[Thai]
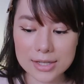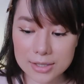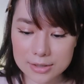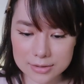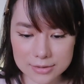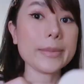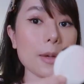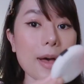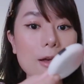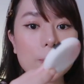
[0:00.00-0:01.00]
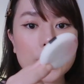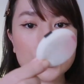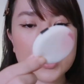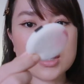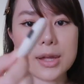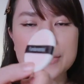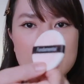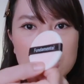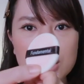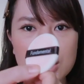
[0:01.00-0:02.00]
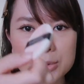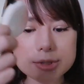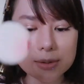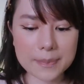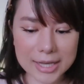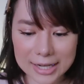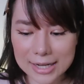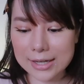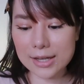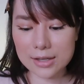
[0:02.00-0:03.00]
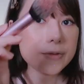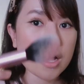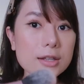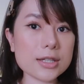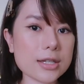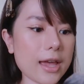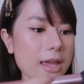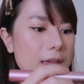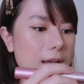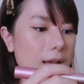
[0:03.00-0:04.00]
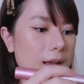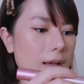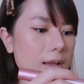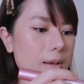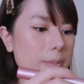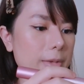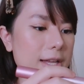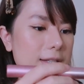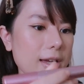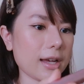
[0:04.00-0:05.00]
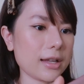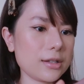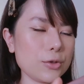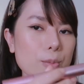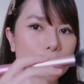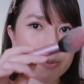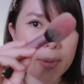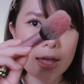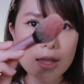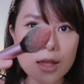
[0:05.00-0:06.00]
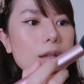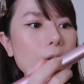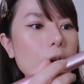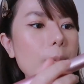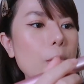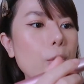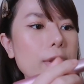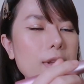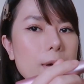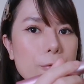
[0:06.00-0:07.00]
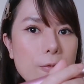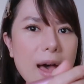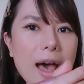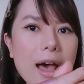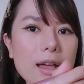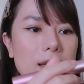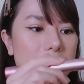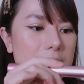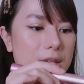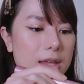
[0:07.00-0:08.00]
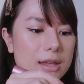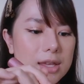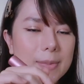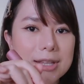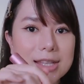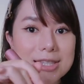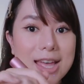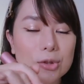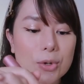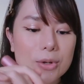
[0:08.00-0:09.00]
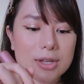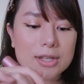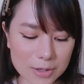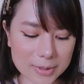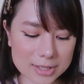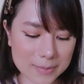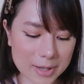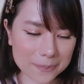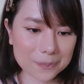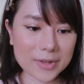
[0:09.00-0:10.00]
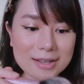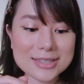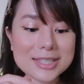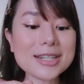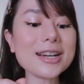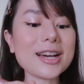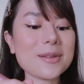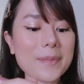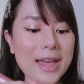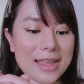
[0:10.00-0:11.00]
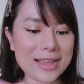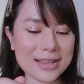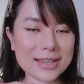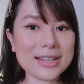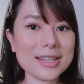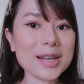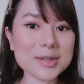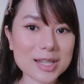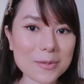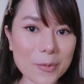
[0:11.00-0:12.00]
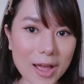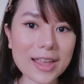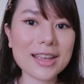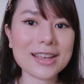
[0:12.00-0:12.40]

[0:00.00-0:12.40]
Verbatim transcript: นิดนึงมีพัฟมาด้วยแต่ฝ้ายลองแล้วรู้สึกไม่ถนัดนะฝ้ายก็จะใช้อ่าบลัชนะคะจุ่มลงไปแล้วก็มาวนกับฝานี่ให้มันกระจายตัวหน่อยเดี๋ยวมันจะแบบจึ้งเกินไปเกินที่เราจะรับไหว